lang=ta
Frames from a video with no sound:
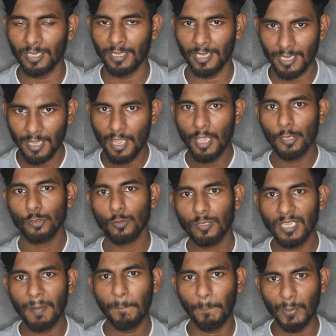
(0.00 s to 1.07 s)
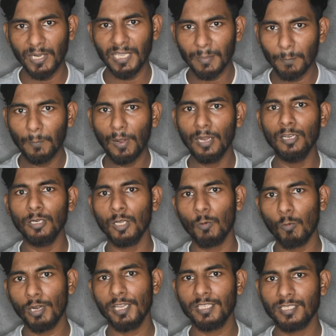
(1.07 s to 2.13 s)
இருக்குது ஸோ எப்படி
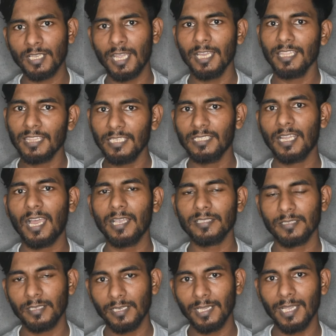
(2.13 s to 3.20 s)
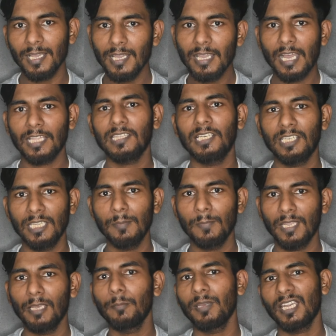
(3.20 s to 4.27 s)
பலூனை உடைச்சா இந்த டாஸ்கில் அந்த
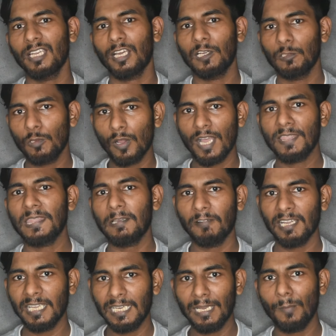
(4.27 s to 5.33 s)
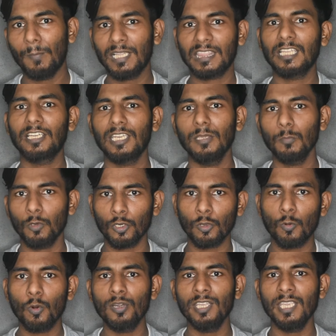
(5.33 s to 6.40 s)
டீம் எலிமினேட் ஆகுதோ அந்த வகையில் மற்ற
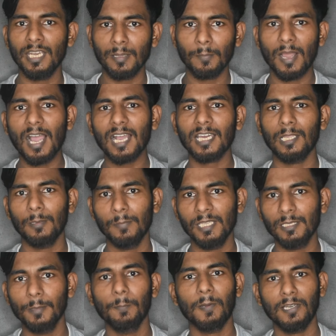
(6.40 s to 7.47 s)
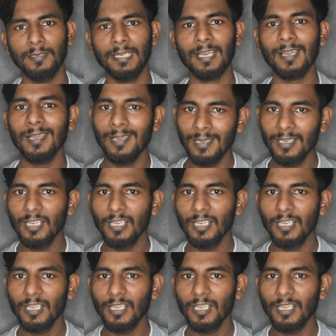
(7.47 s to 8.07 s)
டீமோட கொடியை நம்ம ஆக்கிரமி பண்ணால்